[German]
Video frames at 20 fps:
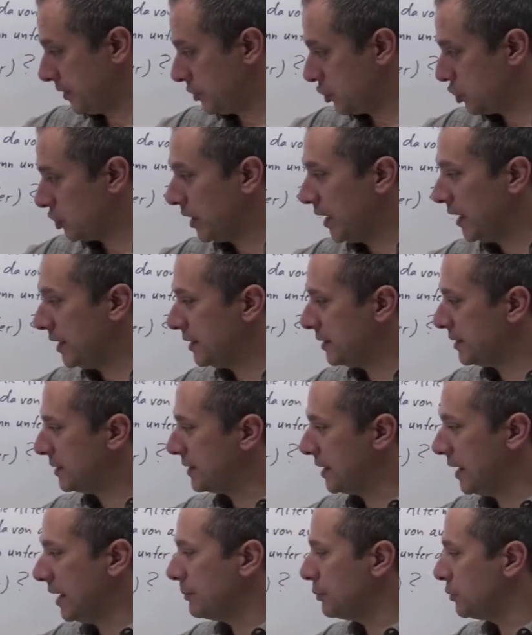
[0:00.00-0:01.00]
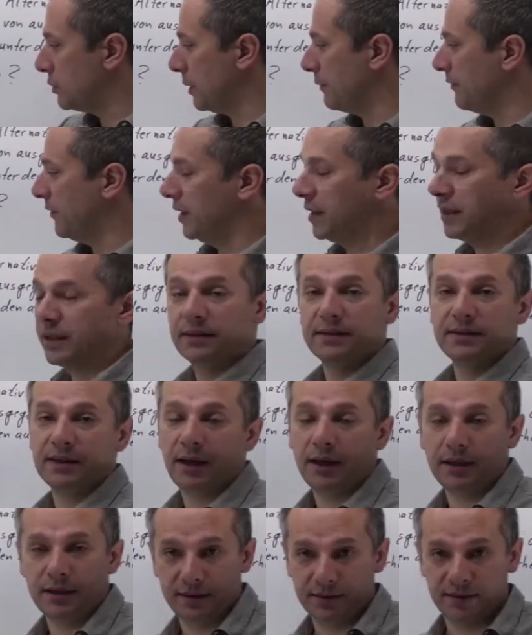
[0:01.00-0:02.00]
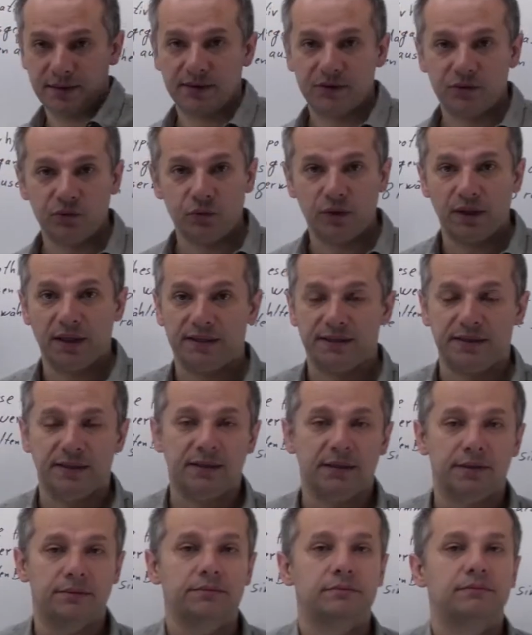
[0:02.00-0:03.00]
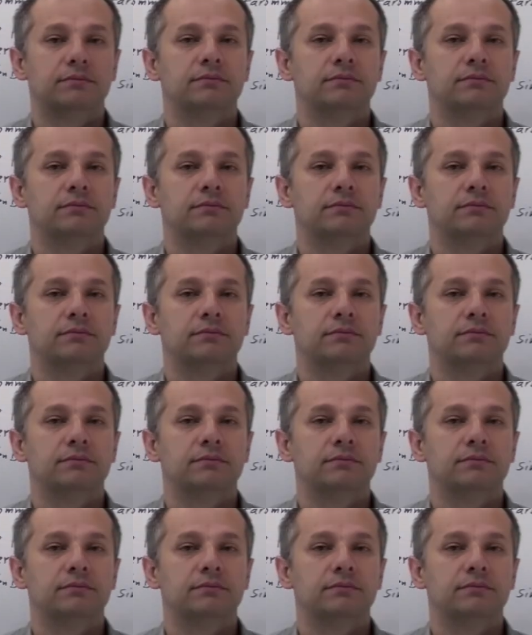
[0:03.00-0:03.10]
schneide ich das ab und ab welcher Zahl ist es zulässig?